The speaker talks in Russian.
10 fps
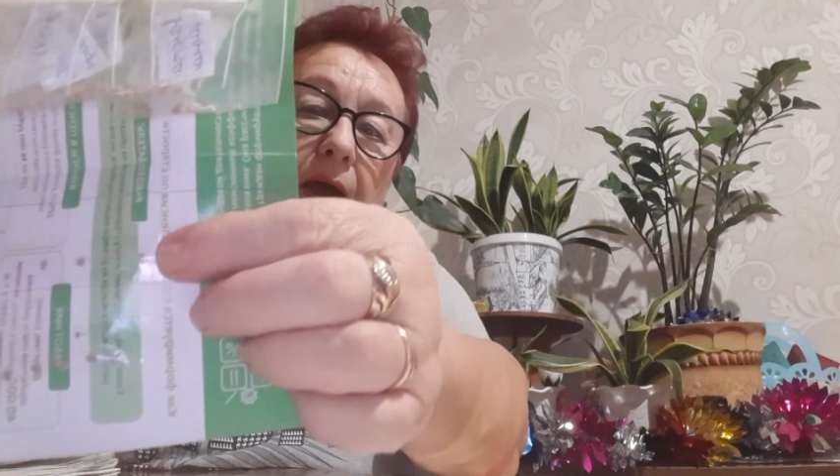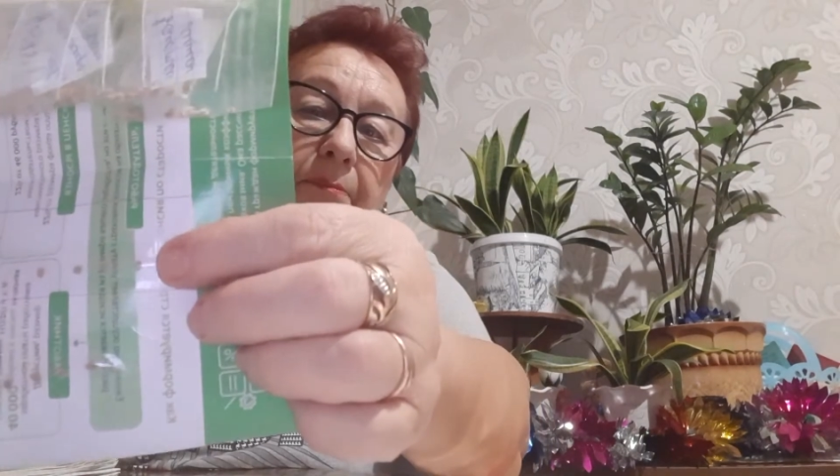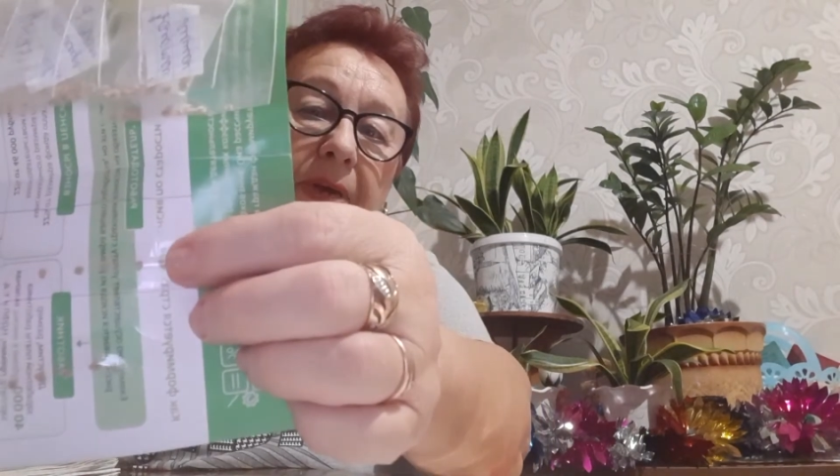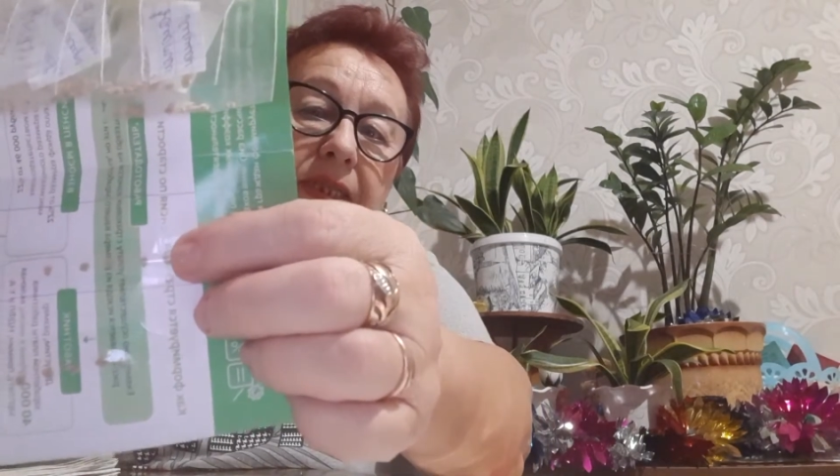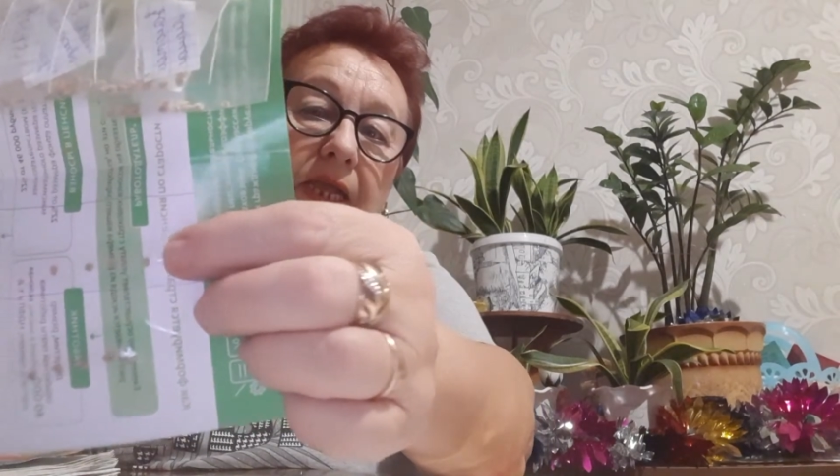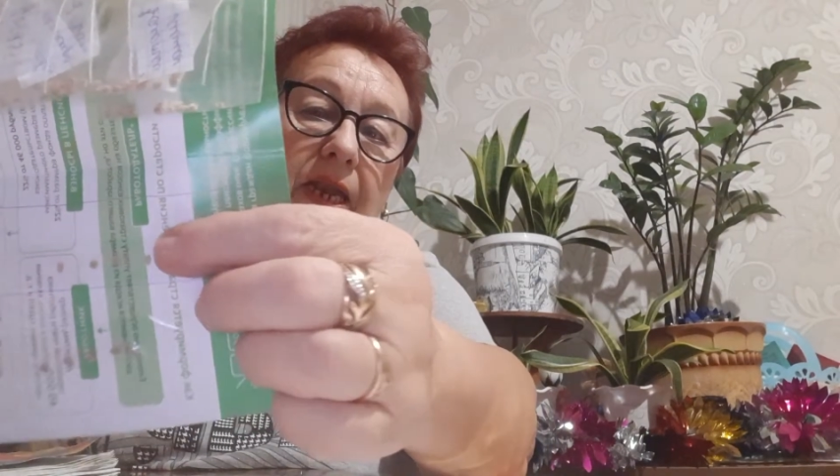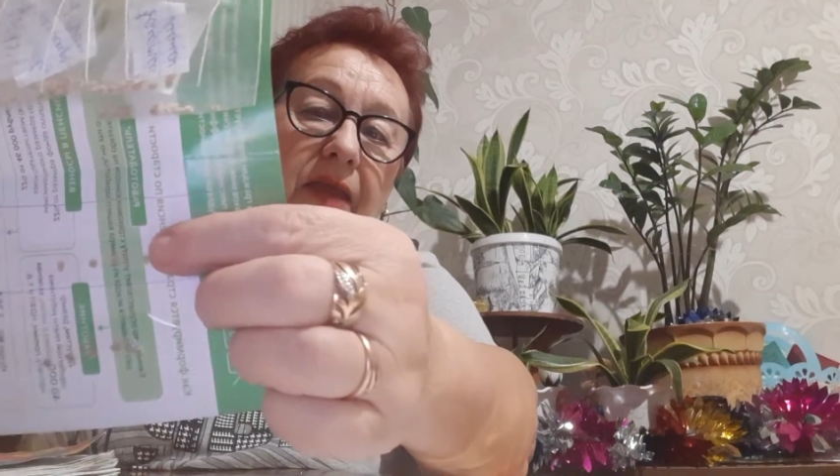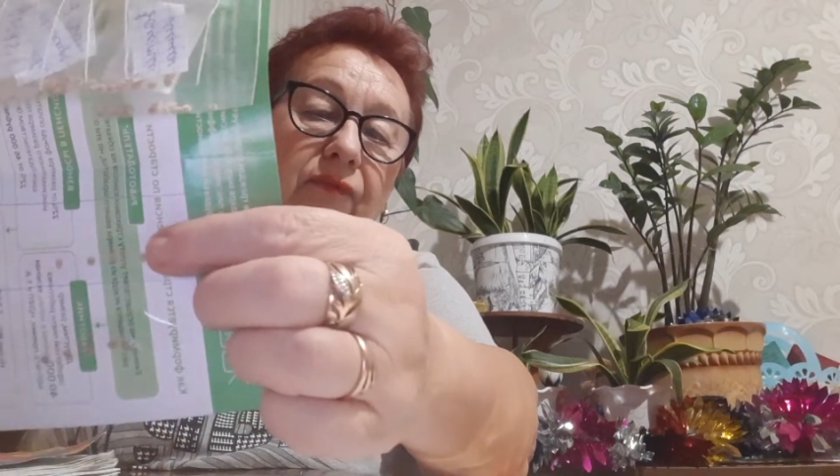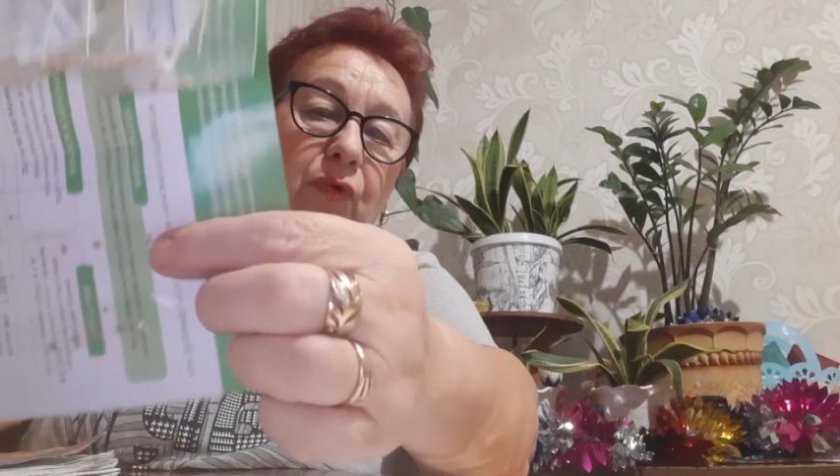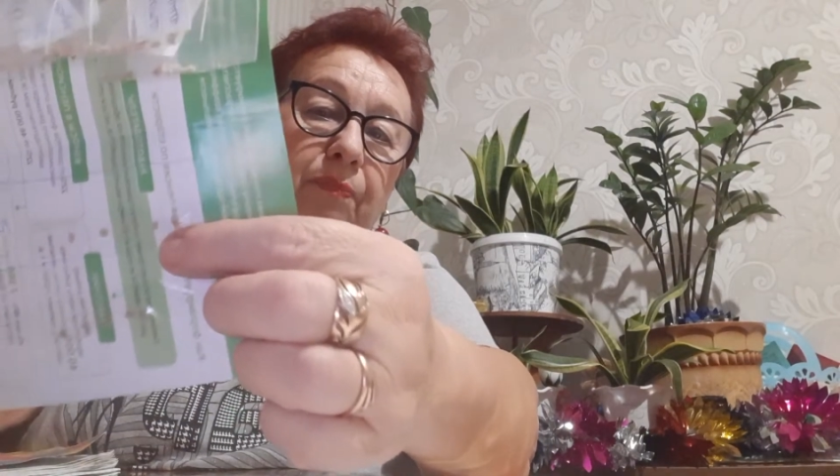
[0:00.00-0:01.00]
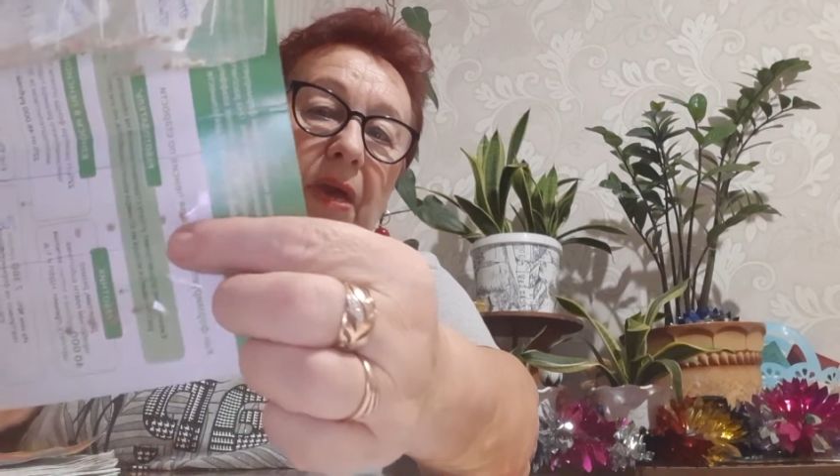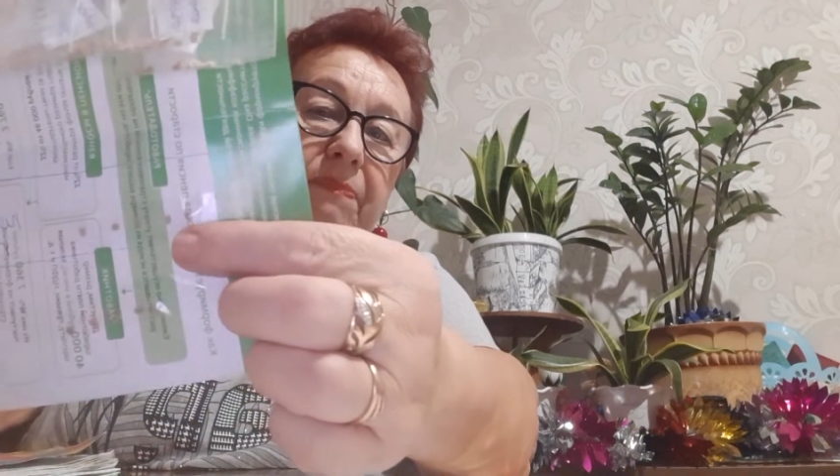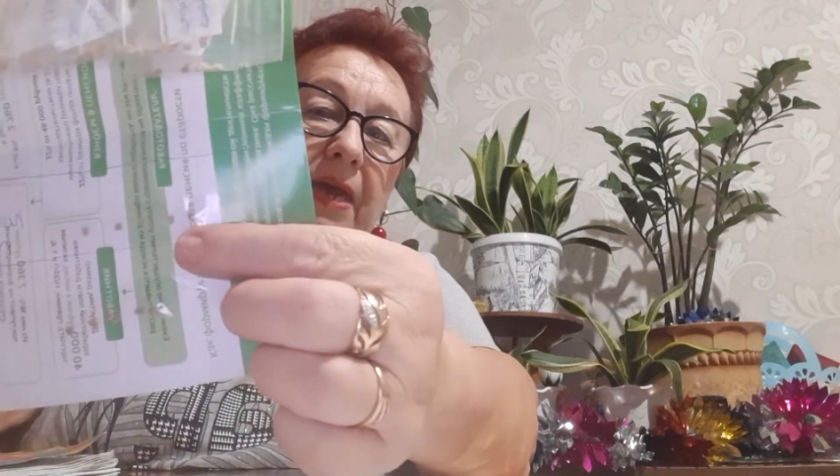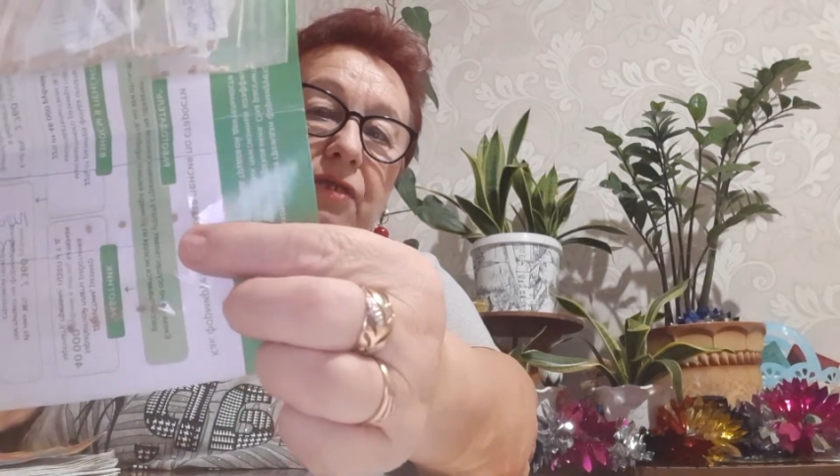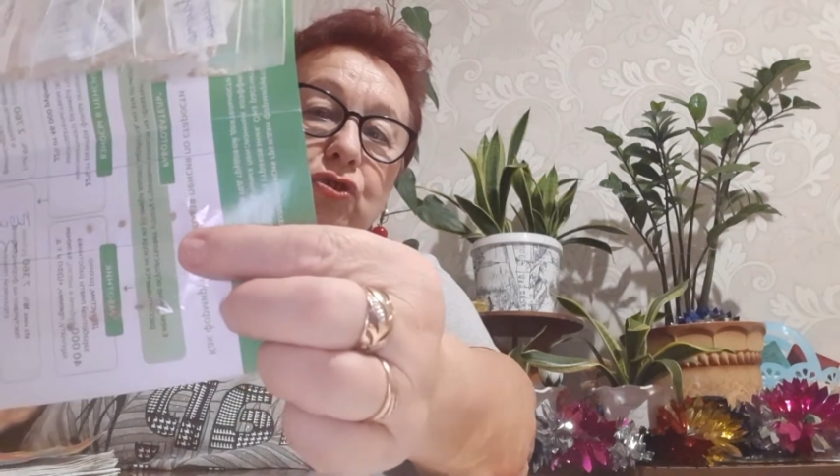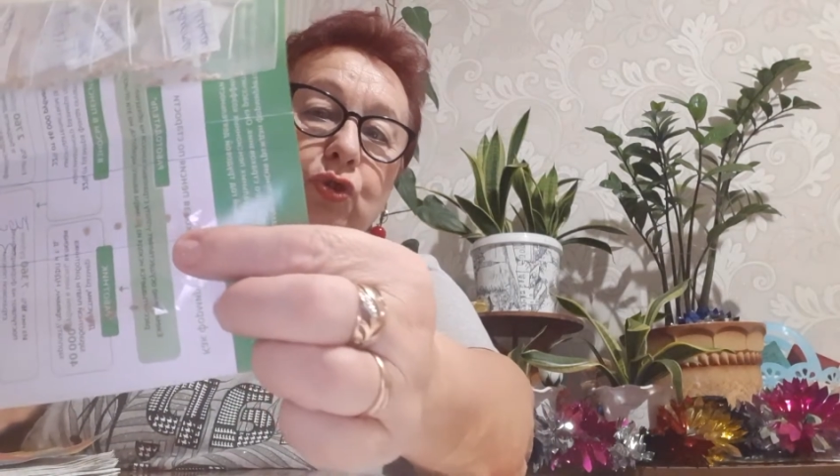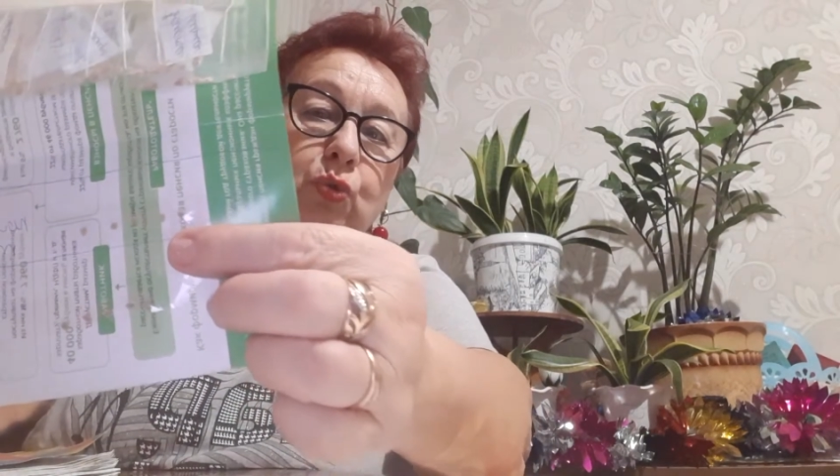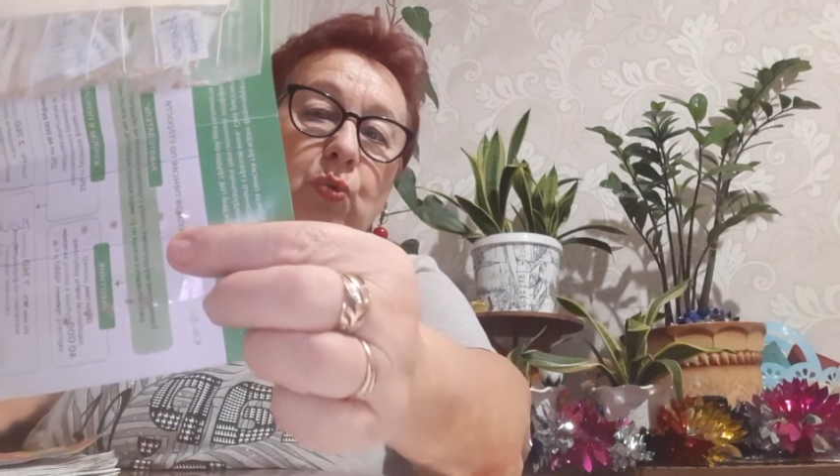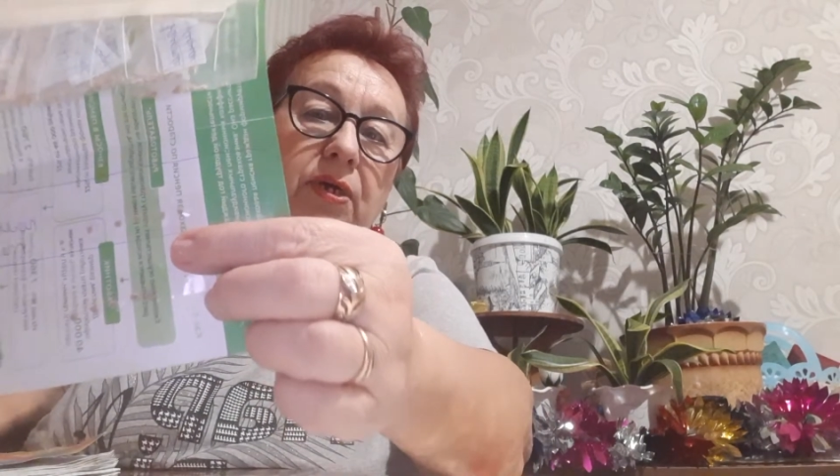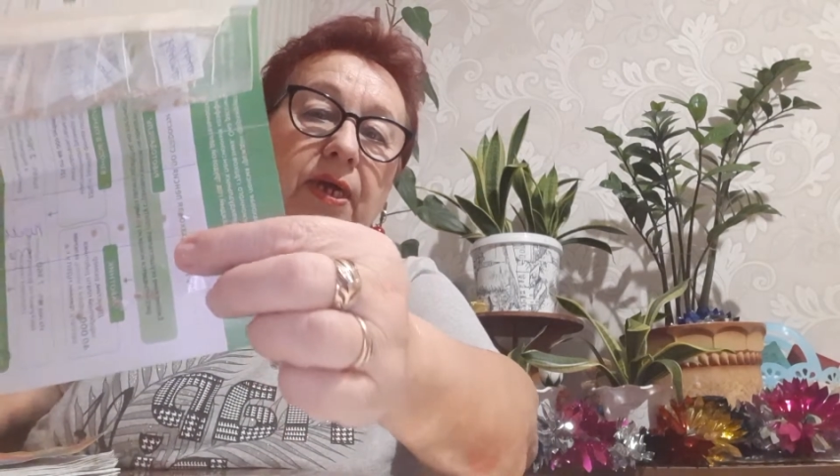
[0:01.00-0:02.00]
подклеиваю по 5
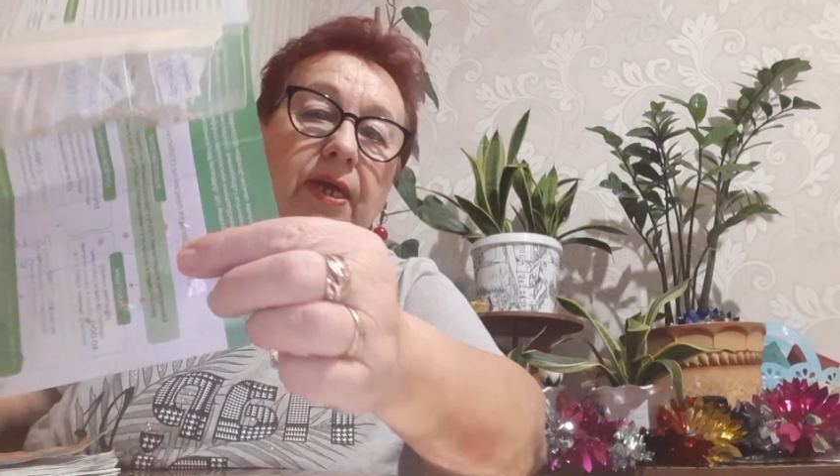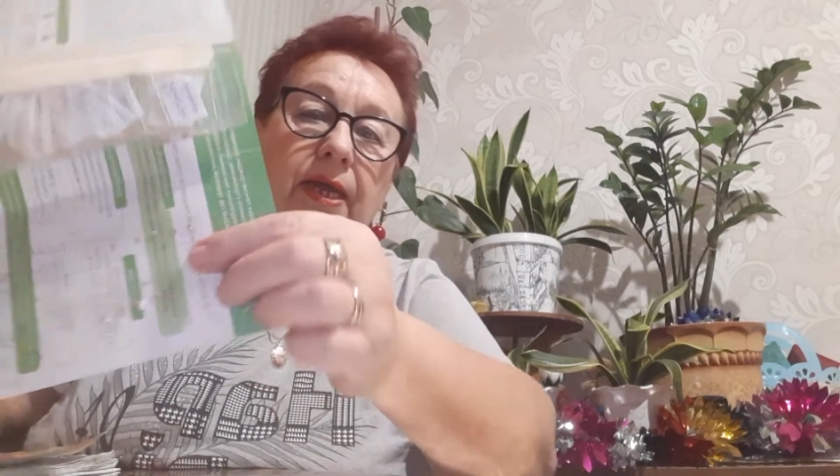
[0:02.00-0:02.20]
штук.